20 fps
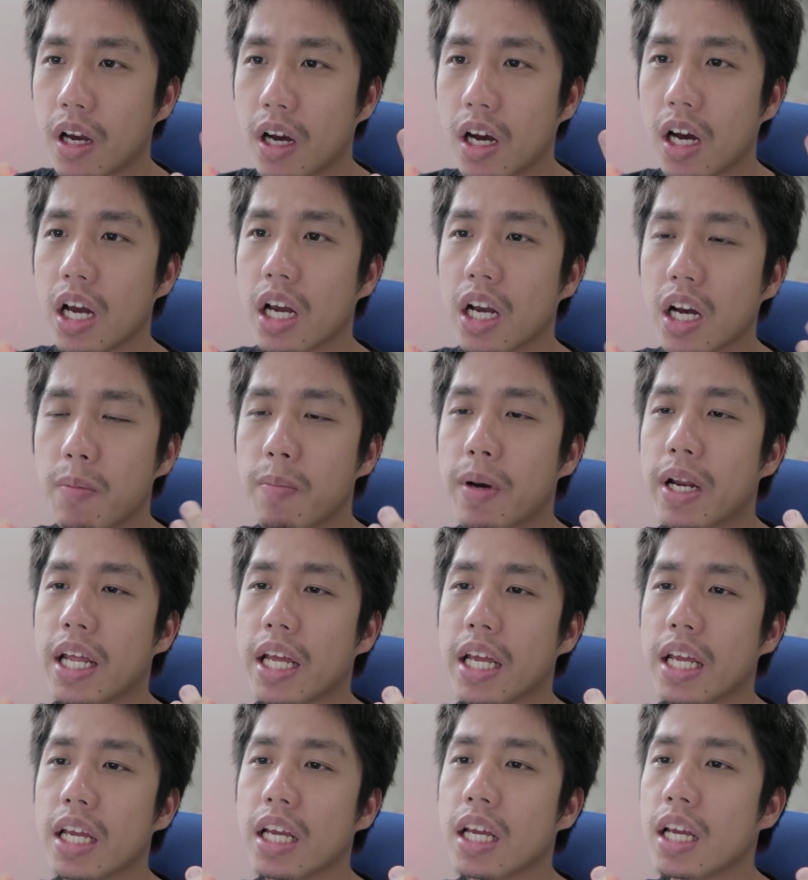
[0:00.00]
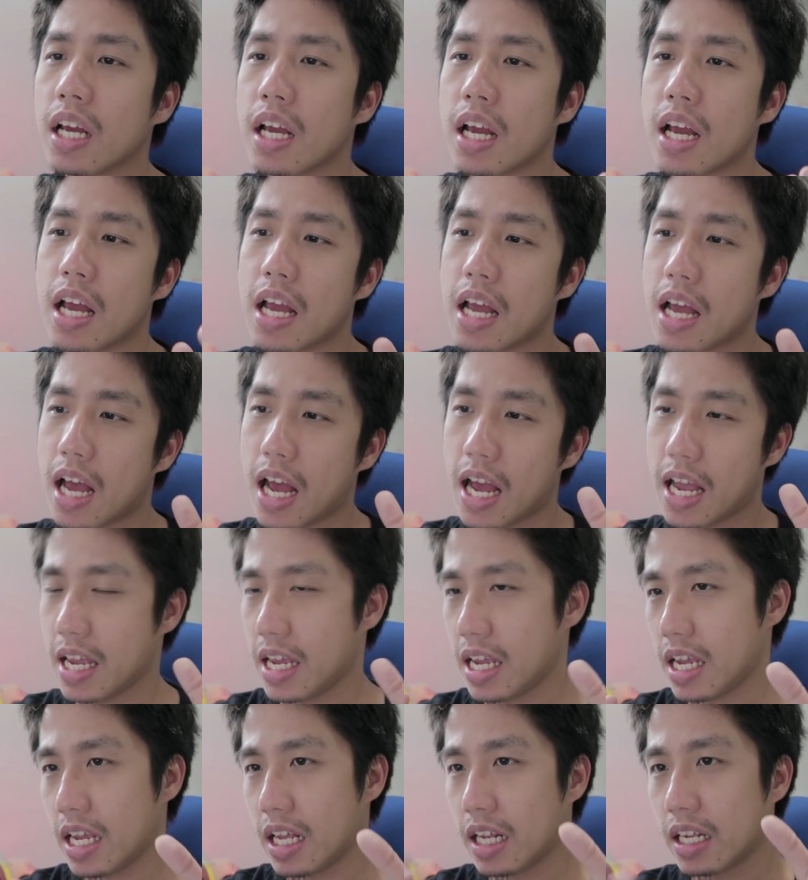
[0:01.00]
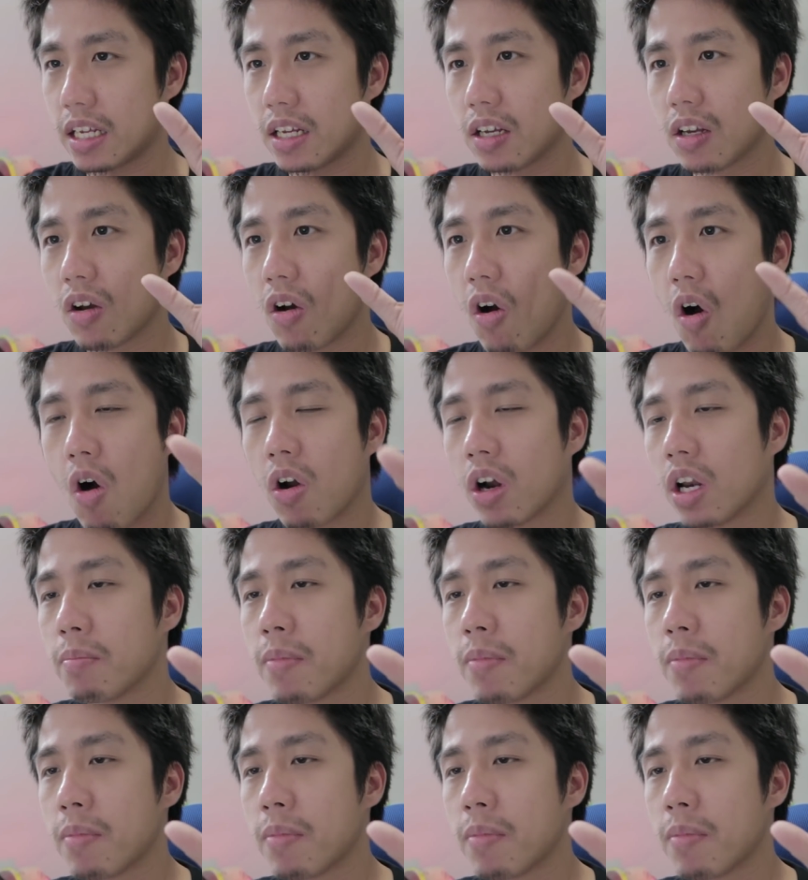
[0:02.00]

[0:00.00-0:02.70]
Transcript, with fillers: เคยเข้าไปในไอ้ห้อง